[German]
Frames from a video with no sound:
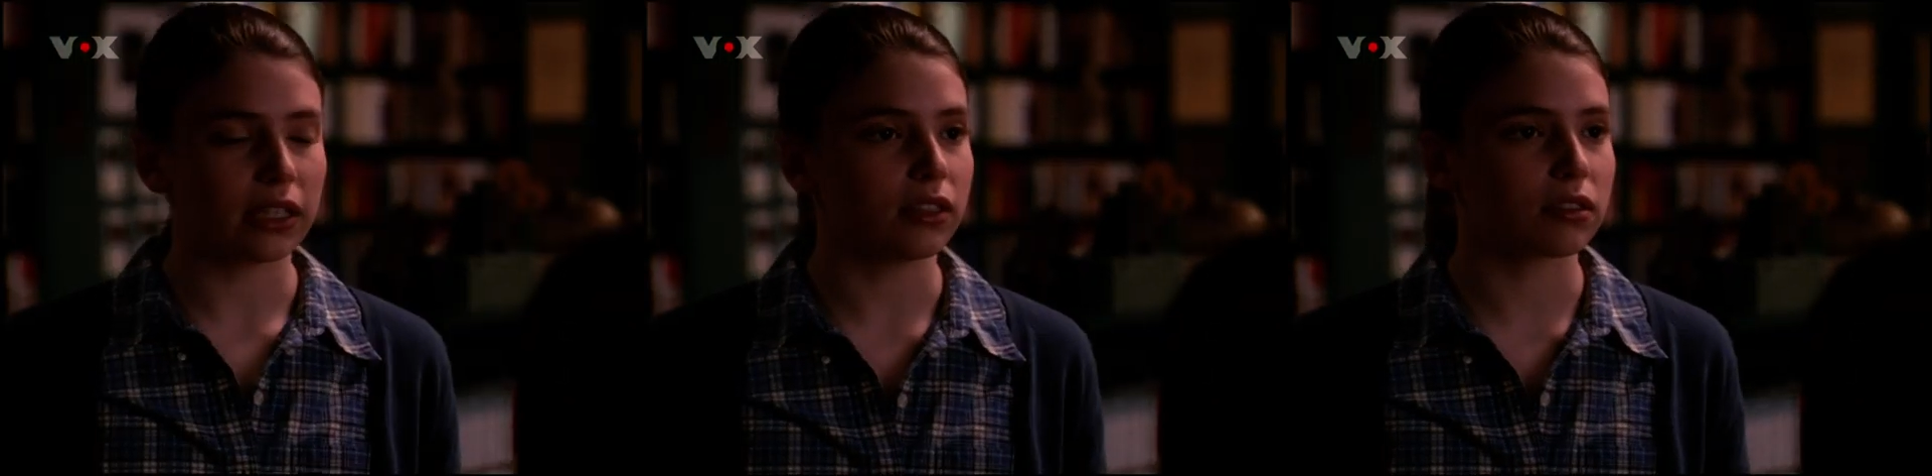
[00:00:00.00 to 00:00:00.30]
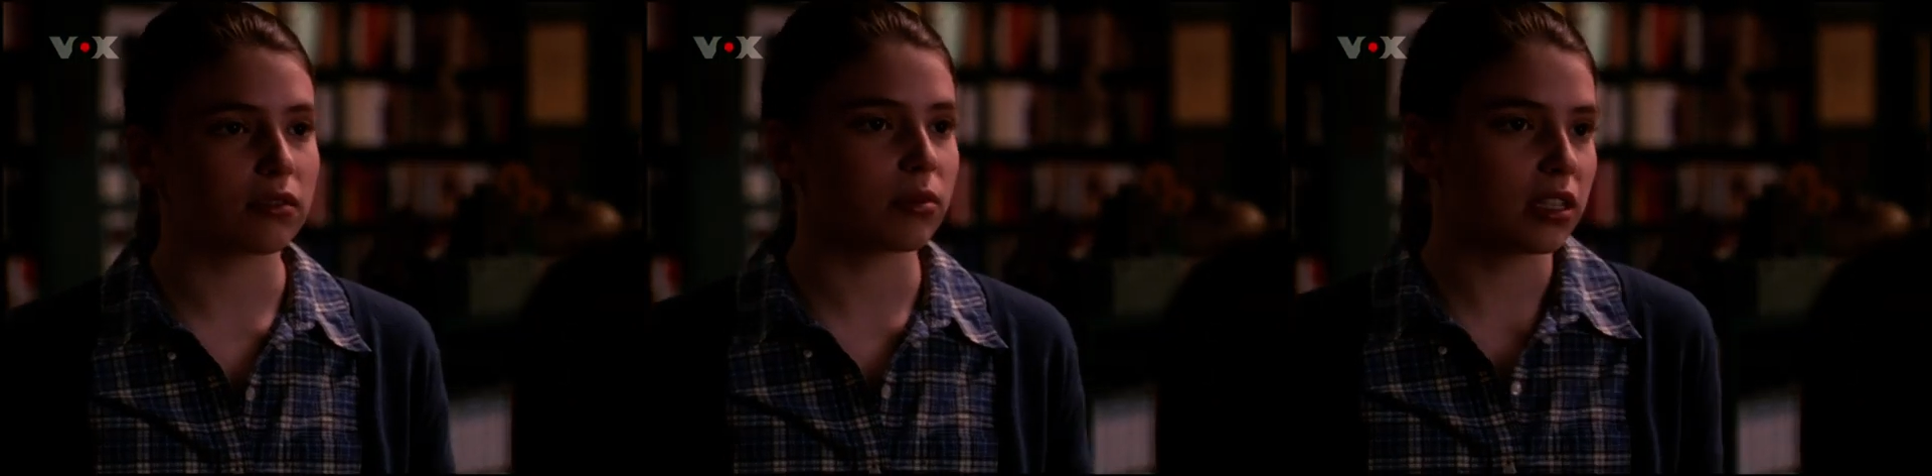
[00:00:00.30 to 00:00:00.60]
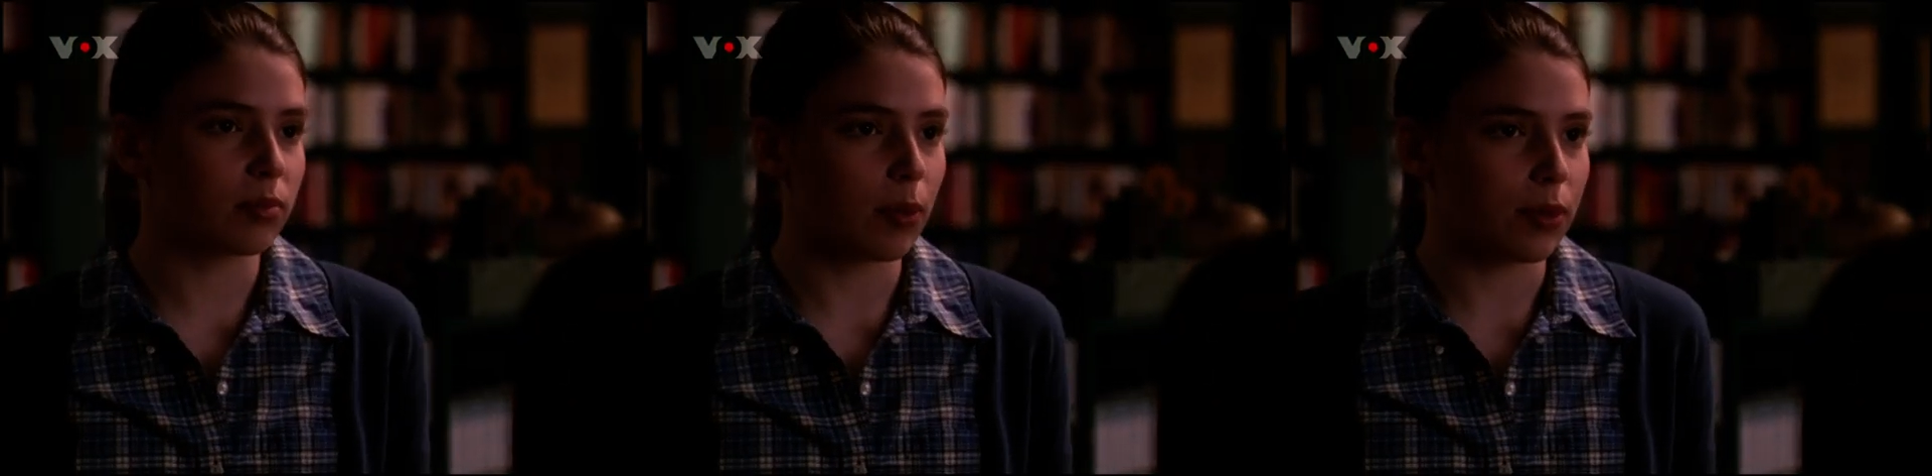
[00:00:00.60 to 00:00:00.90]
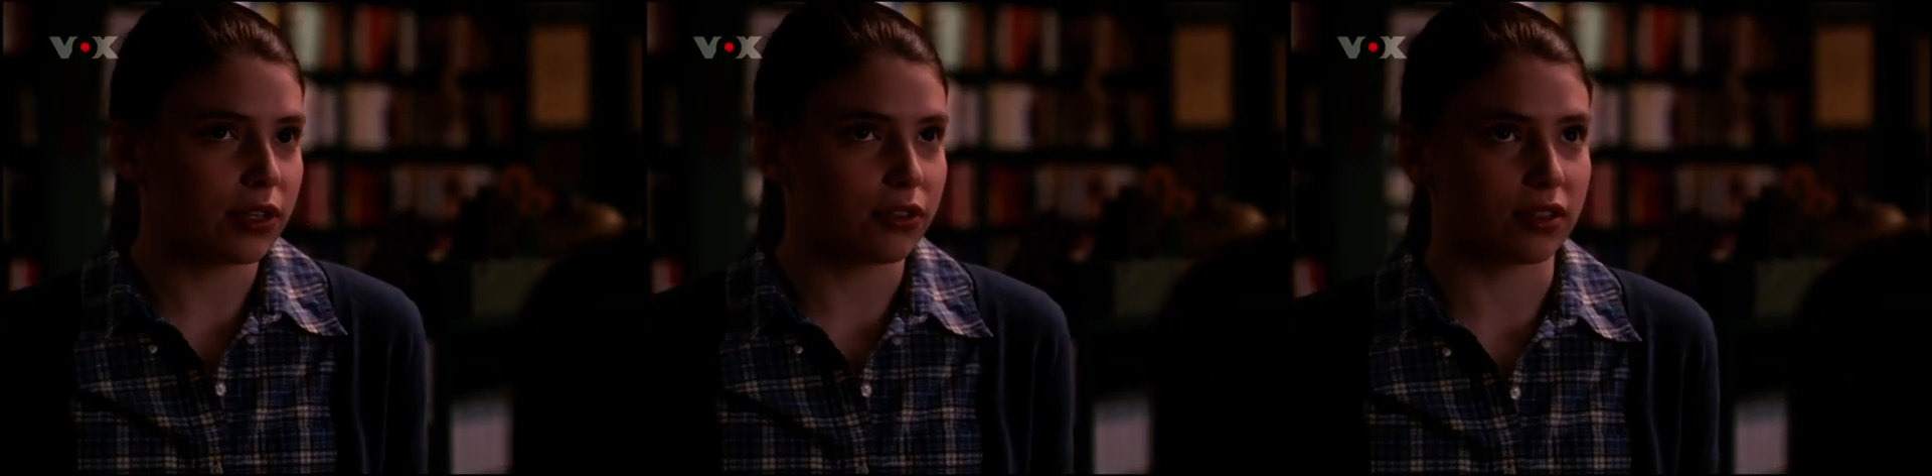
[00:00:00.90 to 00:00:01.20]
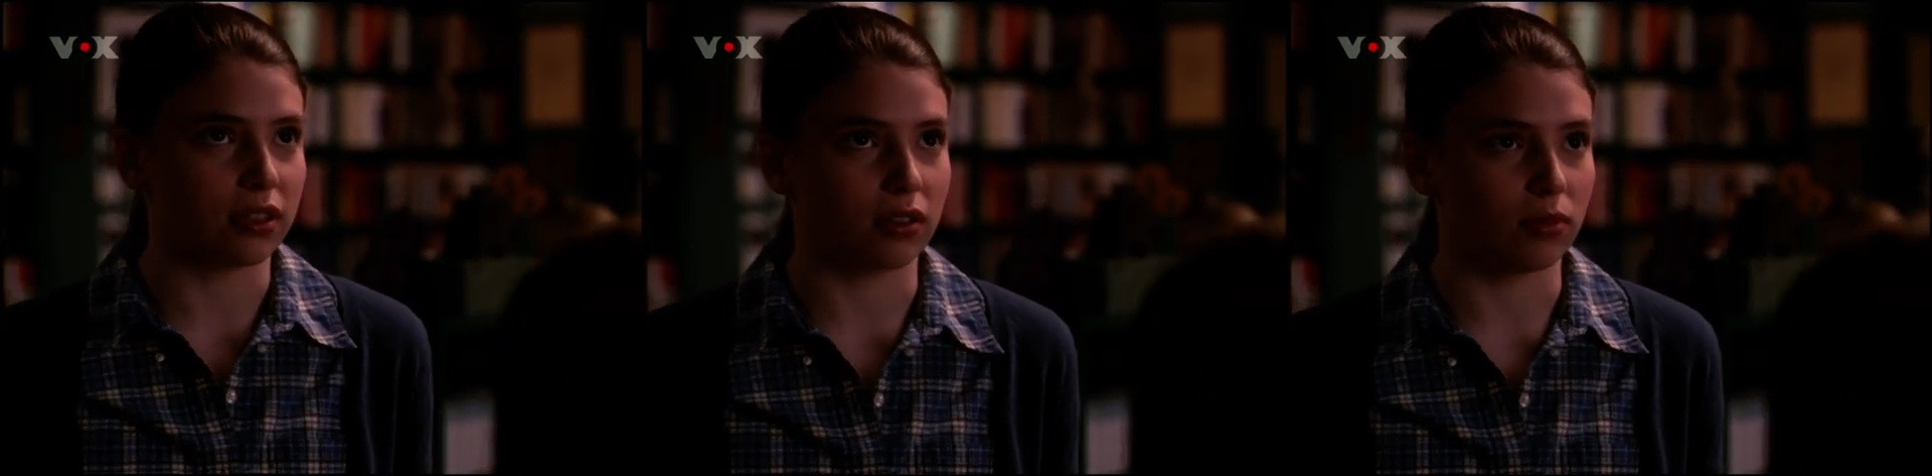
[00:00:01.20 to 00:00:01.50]
Ja, ein paar Schüler sind
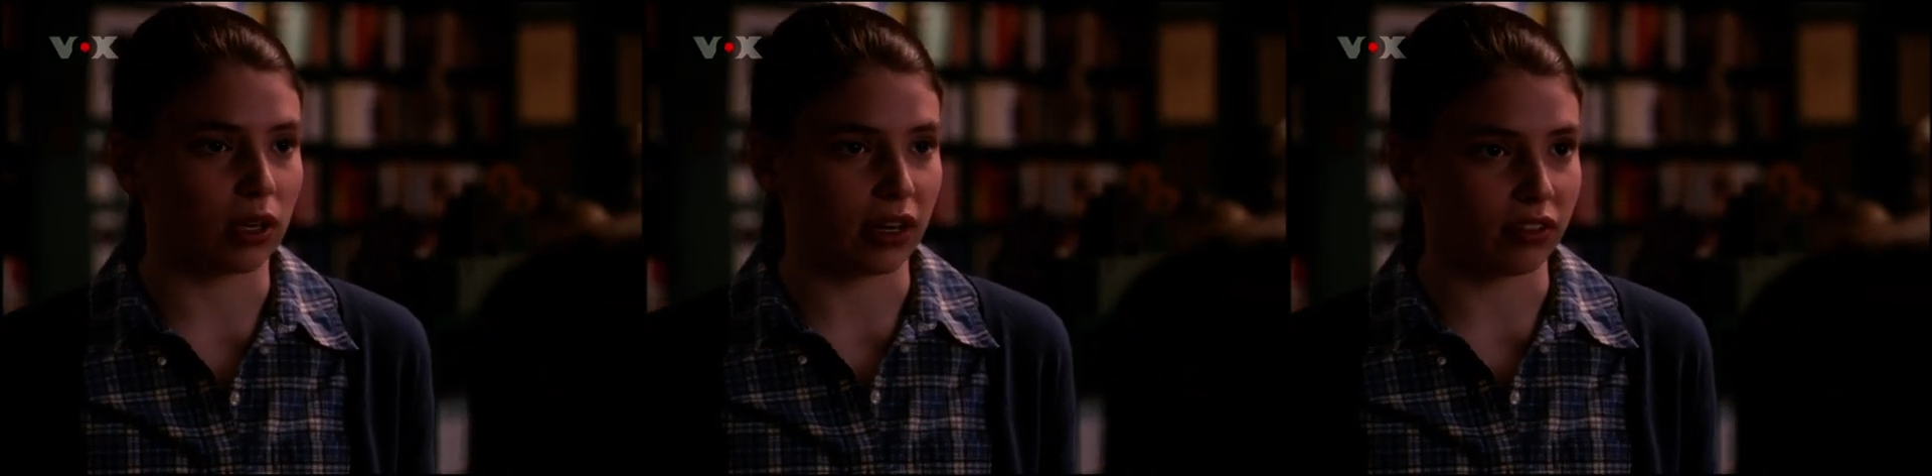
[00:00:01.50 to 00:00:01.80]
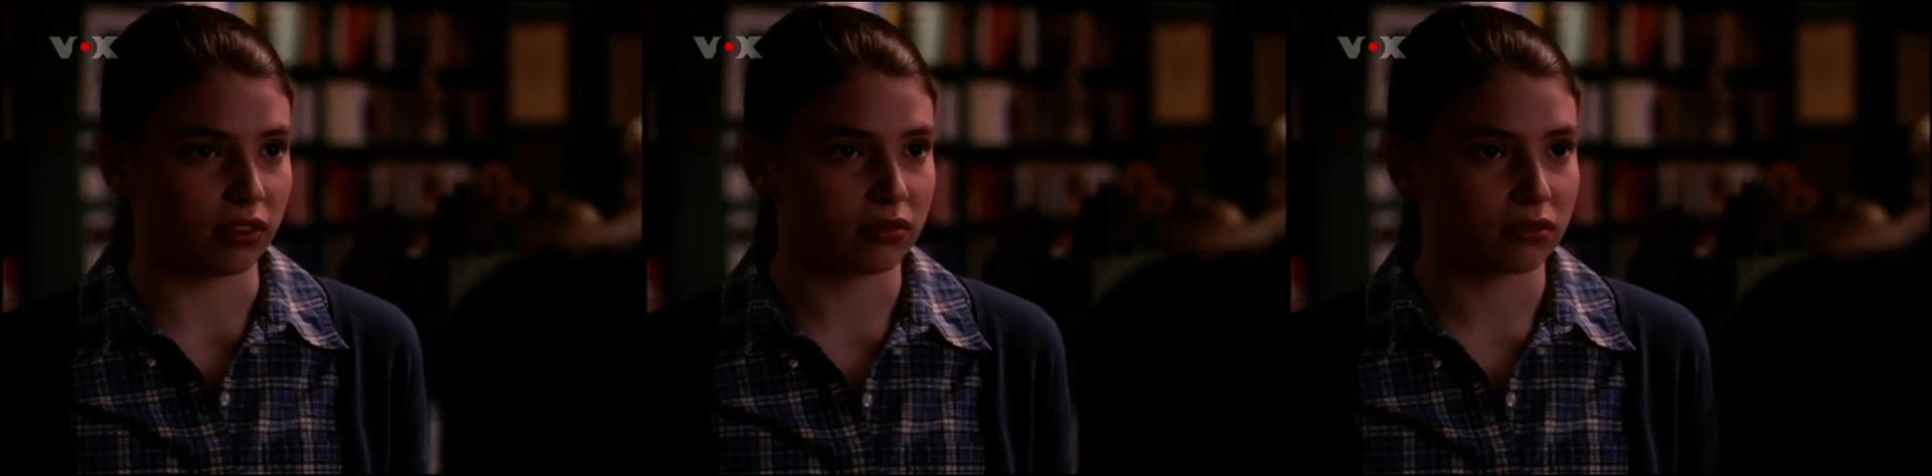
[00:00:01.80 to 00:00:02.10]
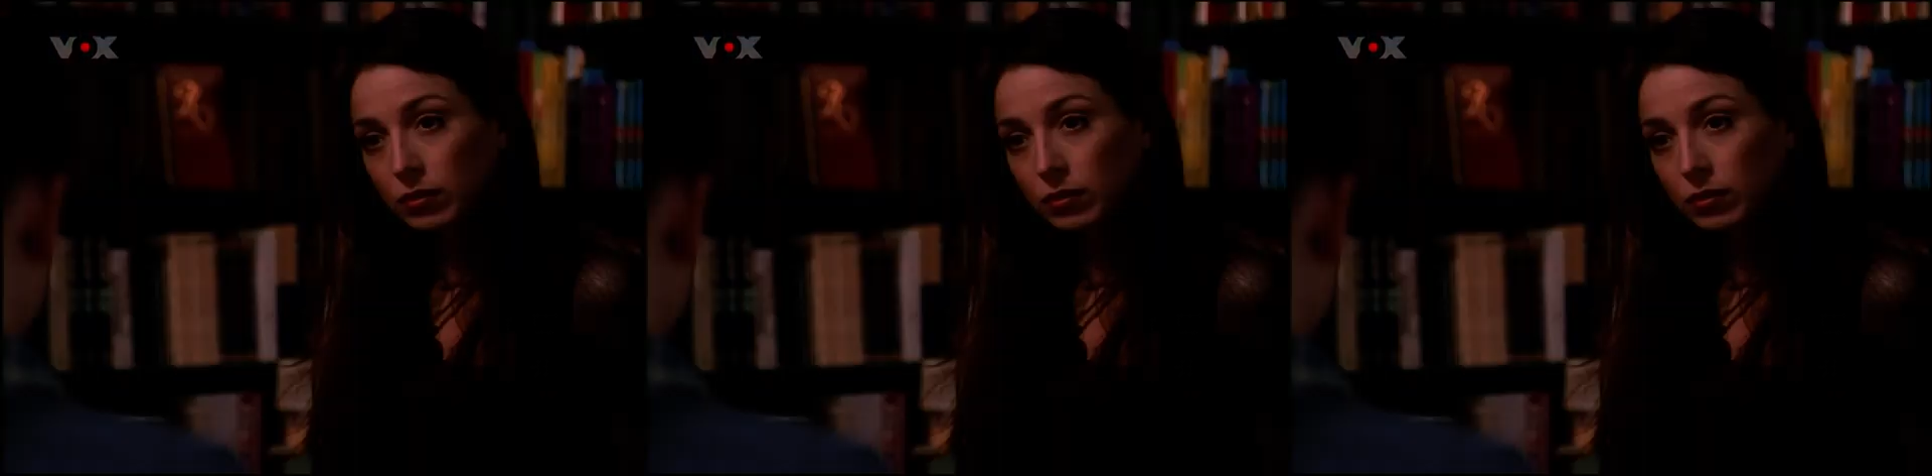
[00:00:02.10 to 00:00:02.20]
vielleicht dran interessiert oder